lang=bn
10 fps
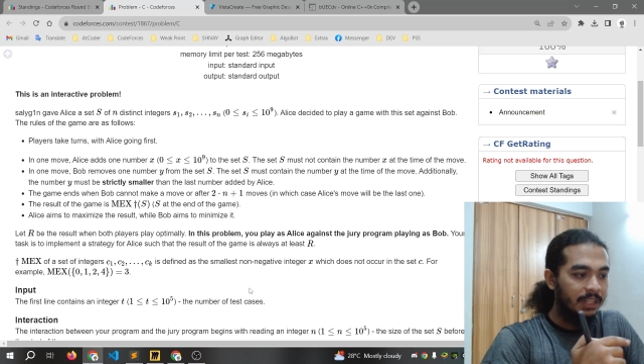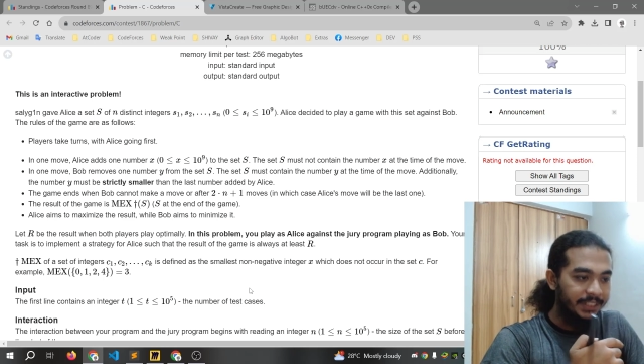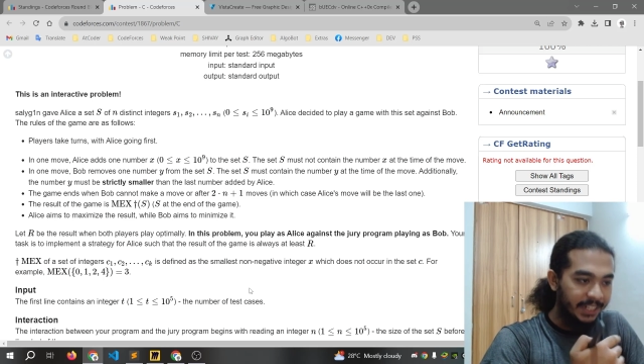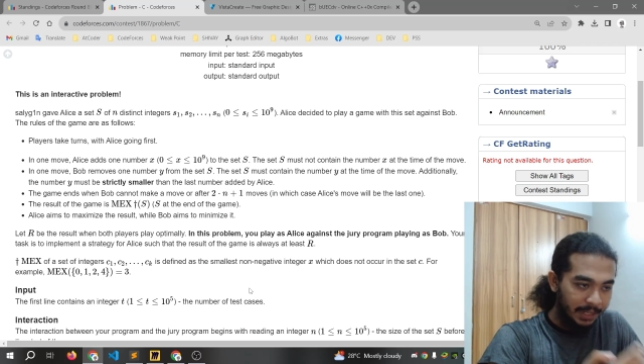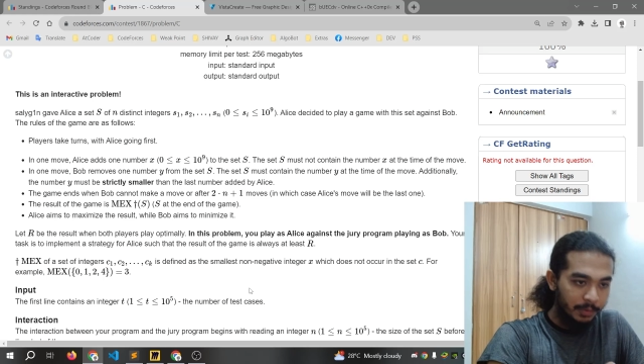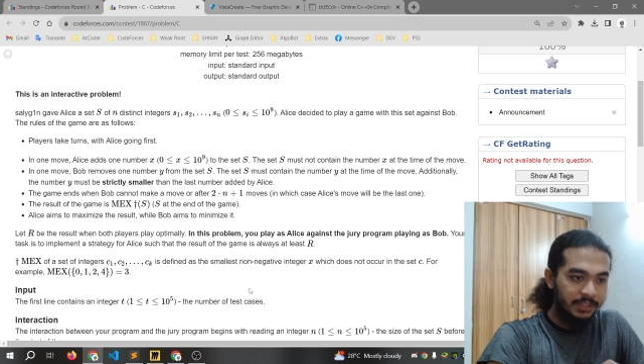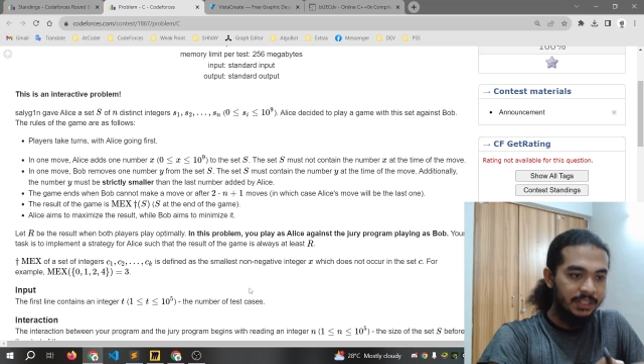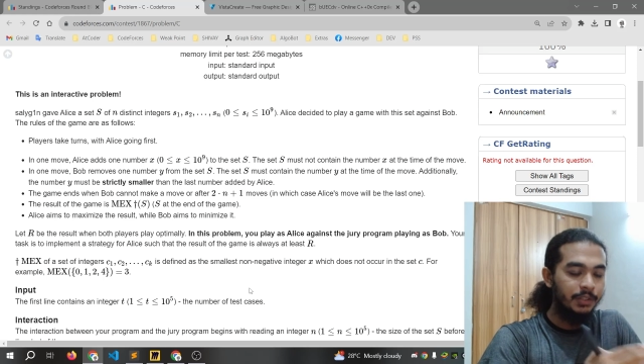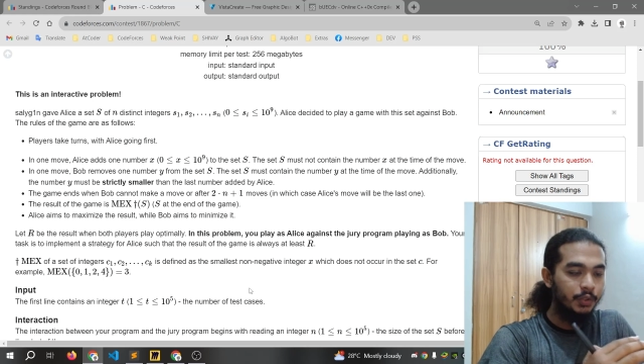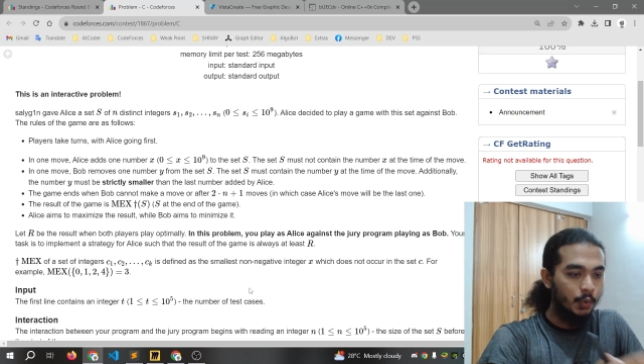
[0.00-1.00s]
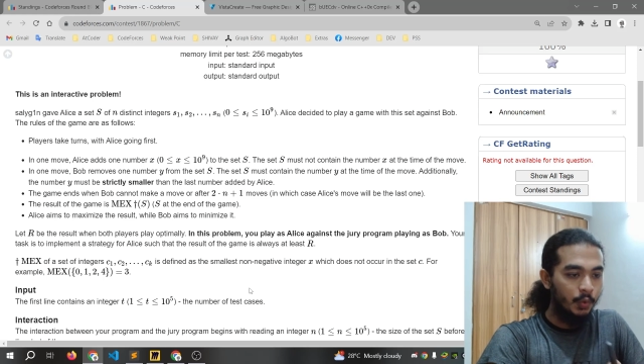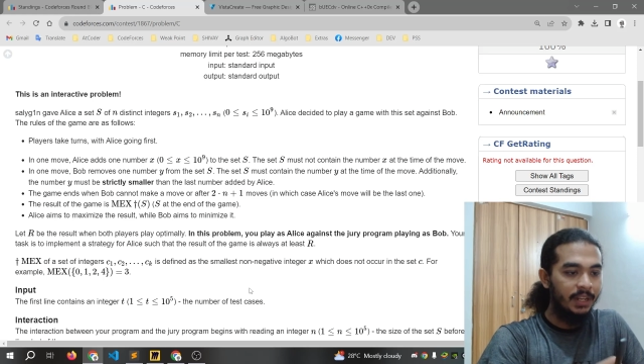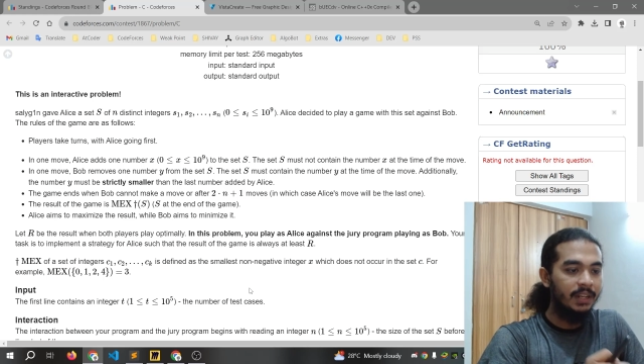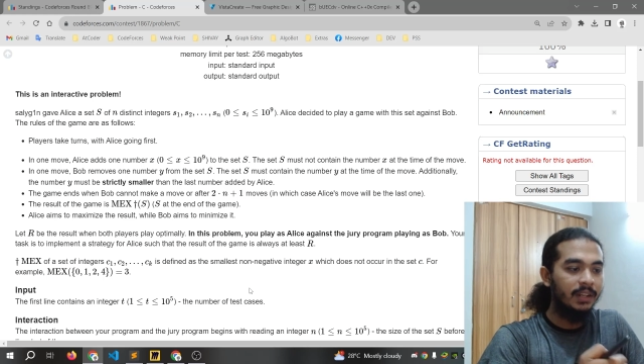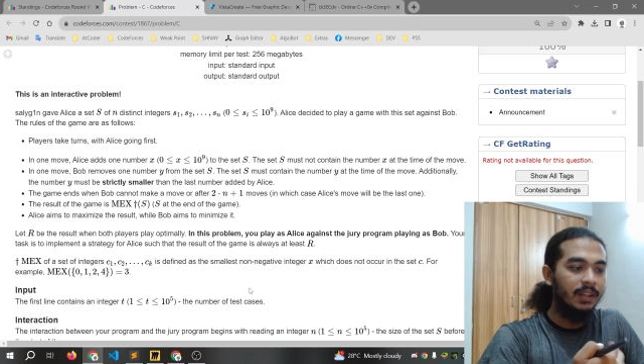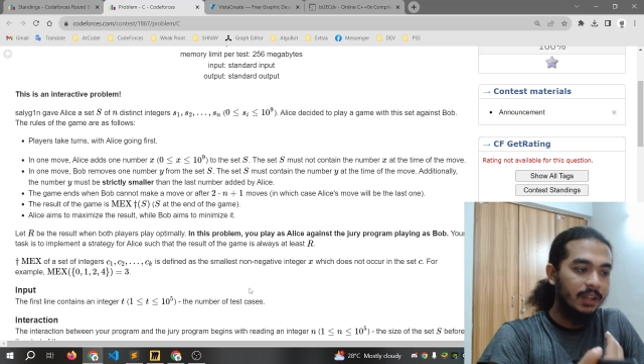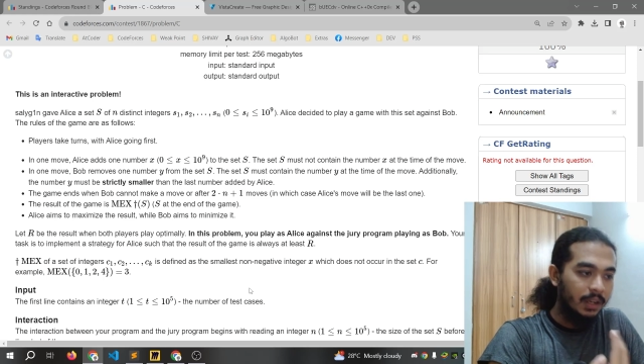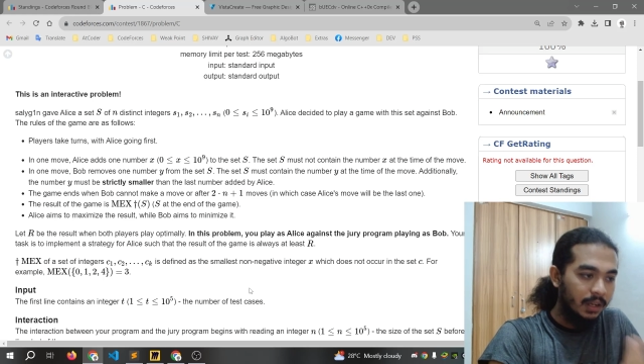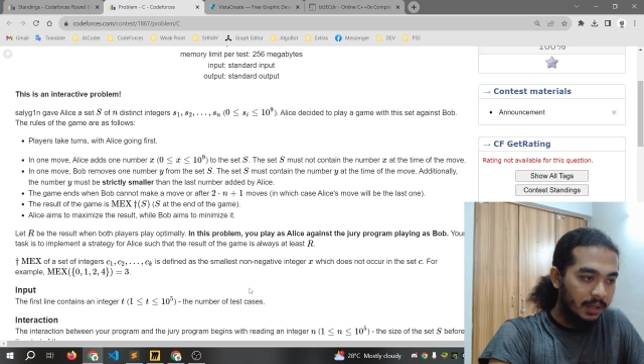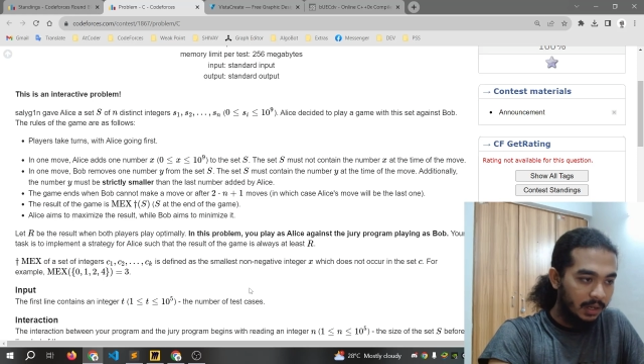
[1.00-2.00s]
সেটা হচ্ছে জুরির
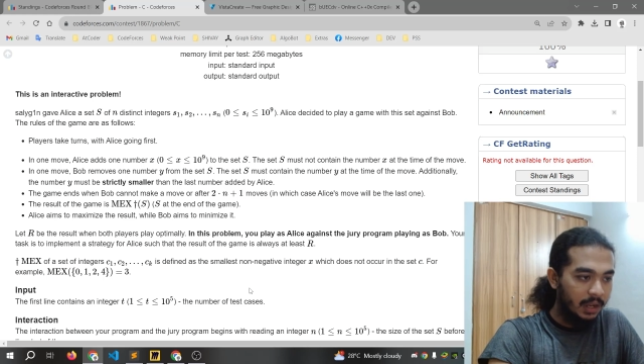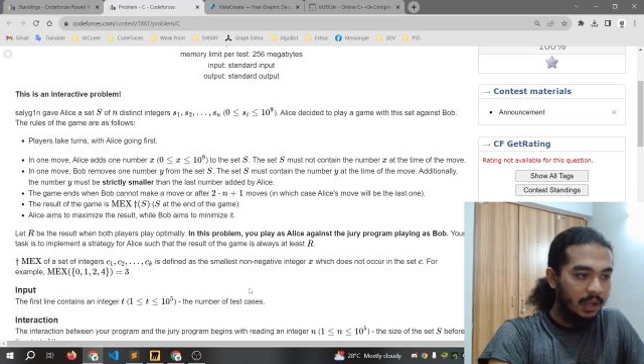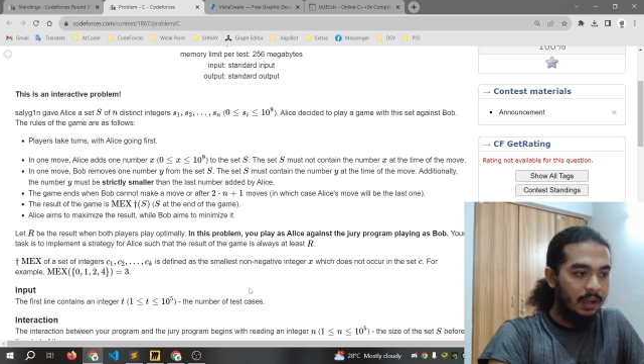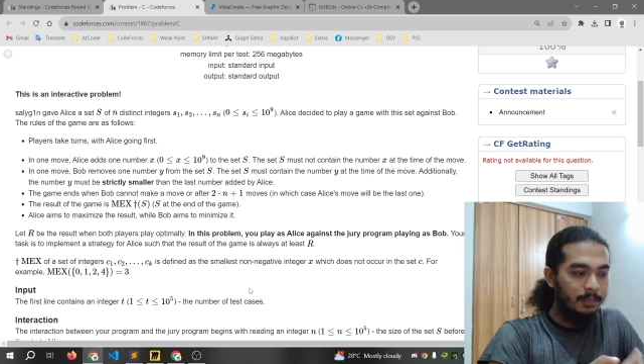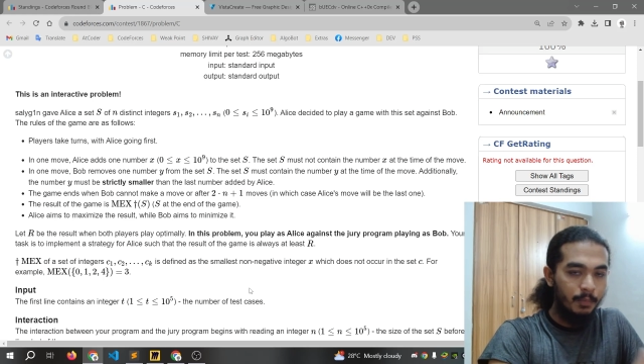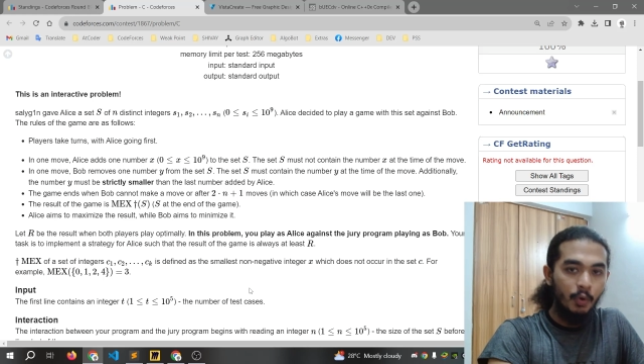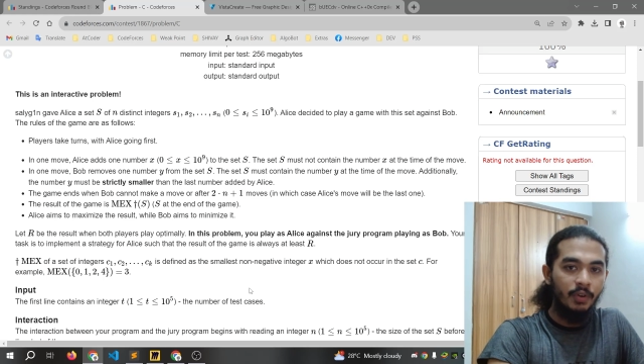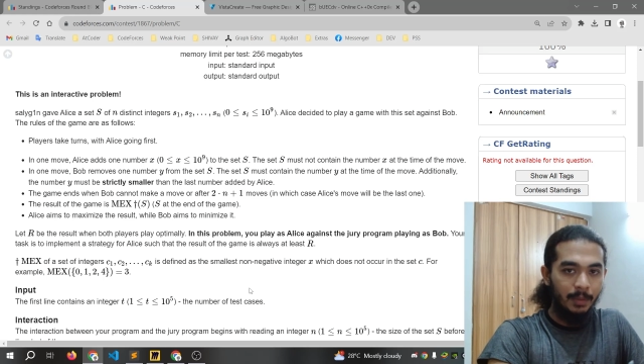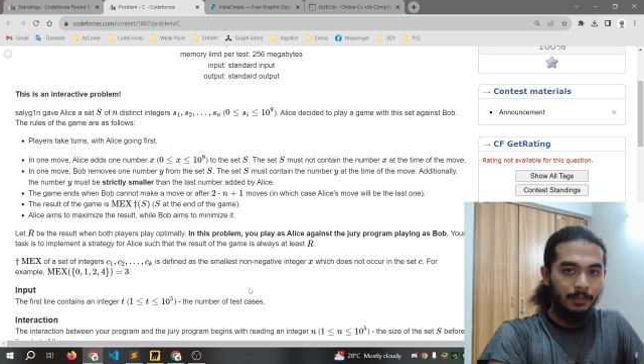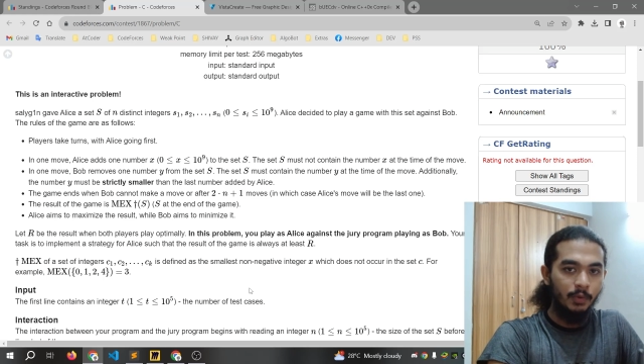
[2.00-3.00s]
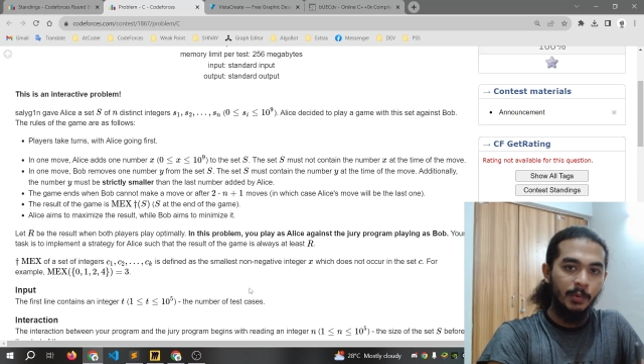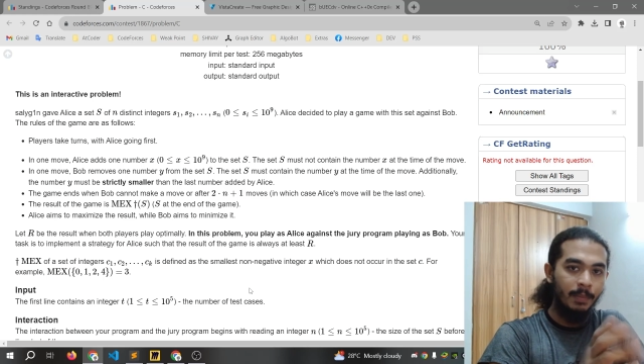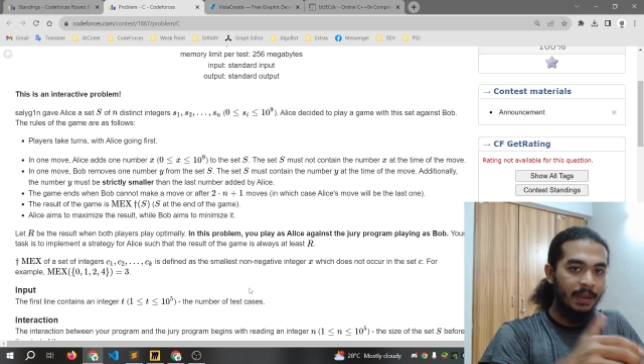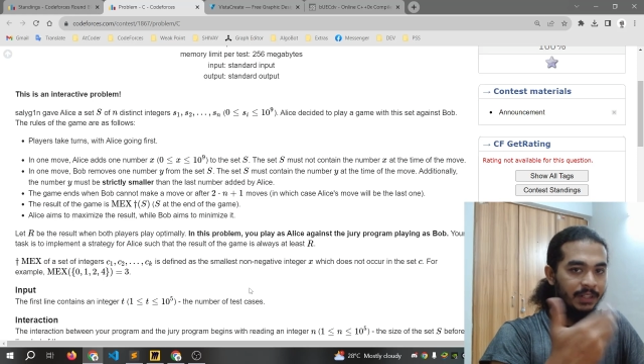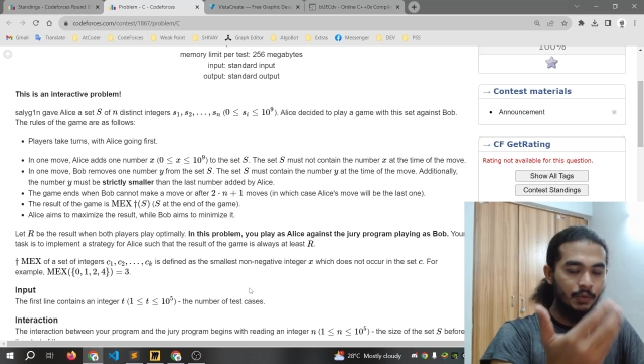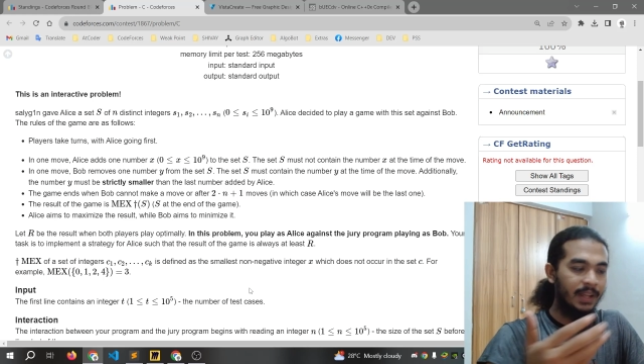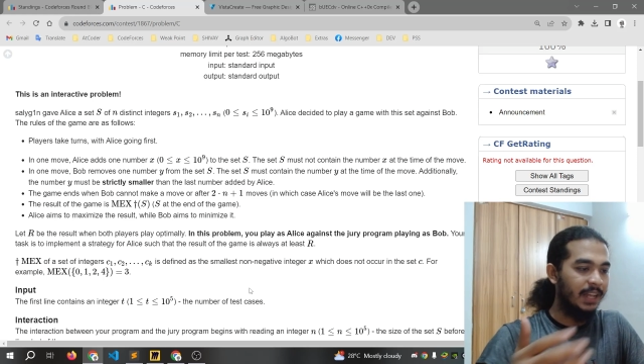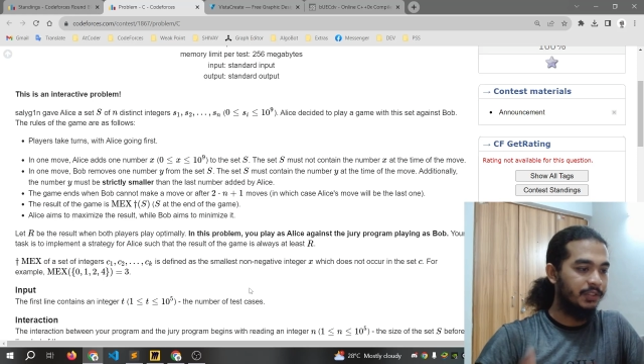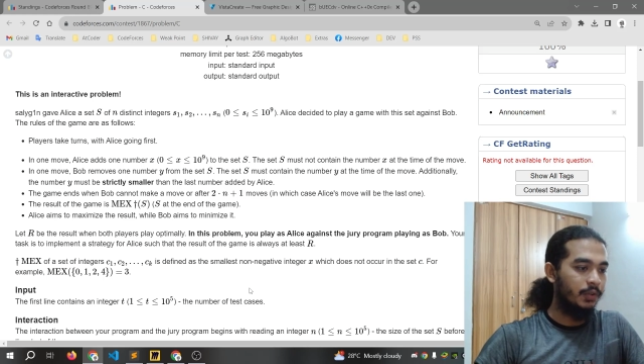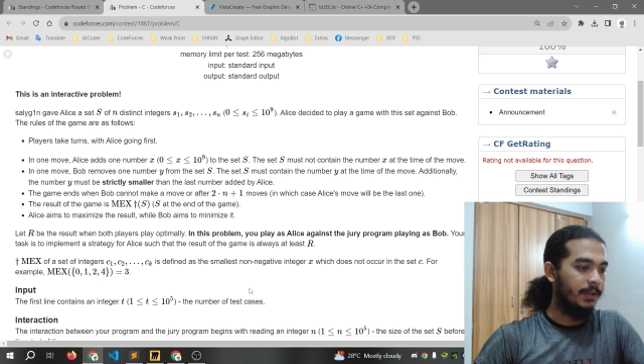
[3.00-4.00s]
প্রোগ্রাম কিভাবে অ্যাকচুয়ালি
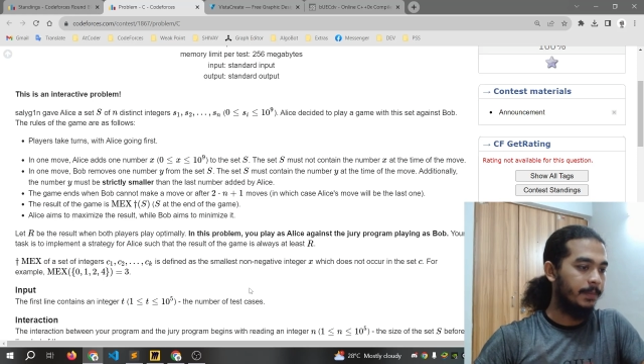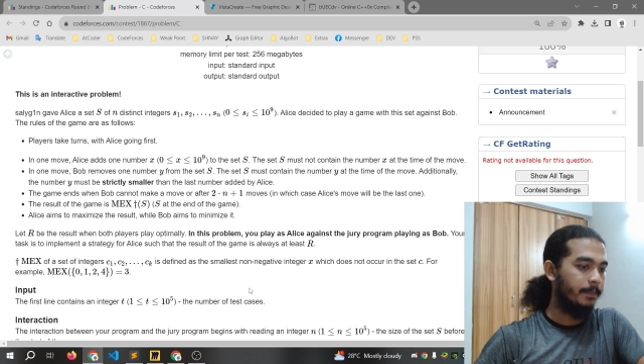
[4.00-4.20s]
কাজ করে